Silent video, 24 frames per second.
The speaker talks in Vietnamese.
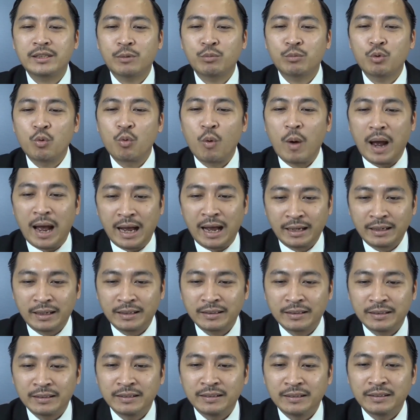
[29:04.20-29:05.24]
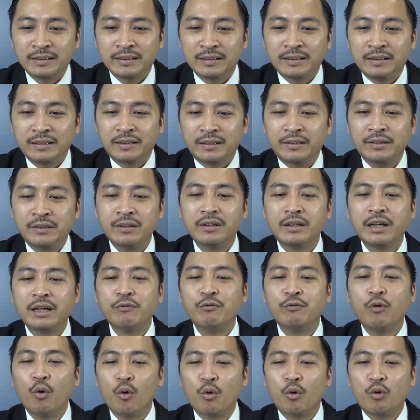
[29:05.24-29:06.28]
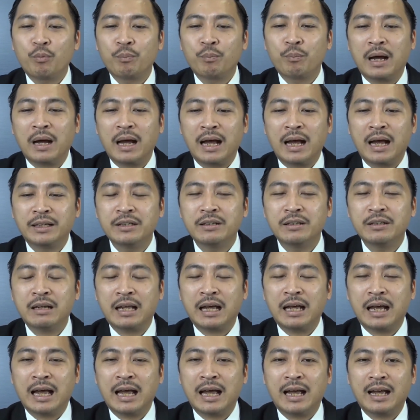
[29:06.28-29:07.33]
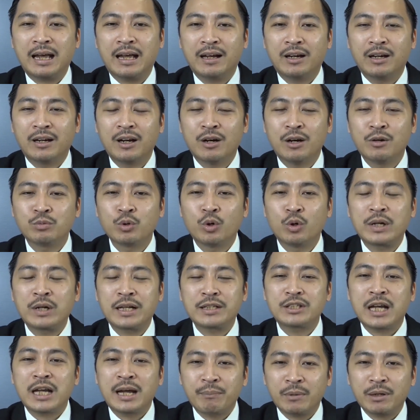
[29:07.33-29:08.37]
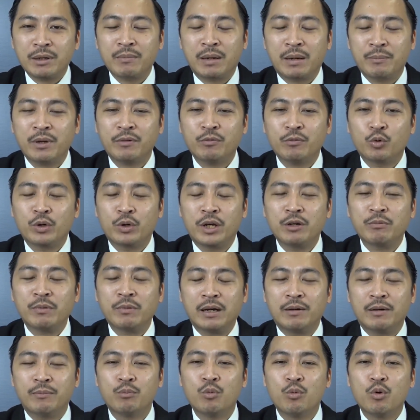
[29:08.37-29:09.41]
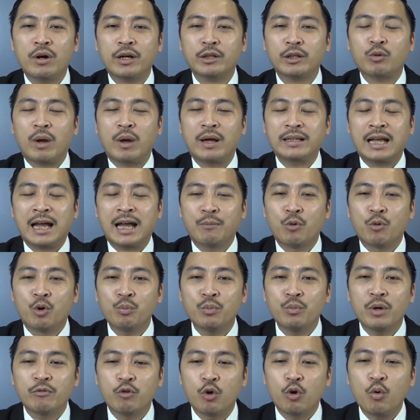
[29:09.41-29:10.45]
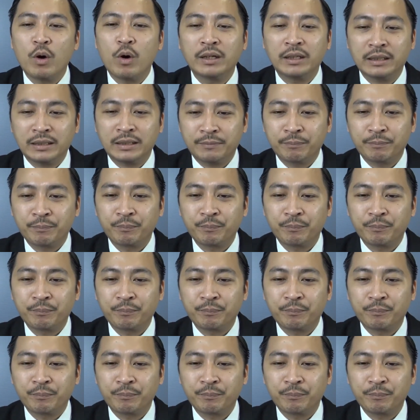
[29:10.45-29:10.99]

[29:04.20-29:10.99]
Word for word: trong khủng hoảng những cái vụ mà như là ông Donald Trump ấy bạn biết vụ đấy không ạ mua cái tòa nhà 40 phố Quân đấy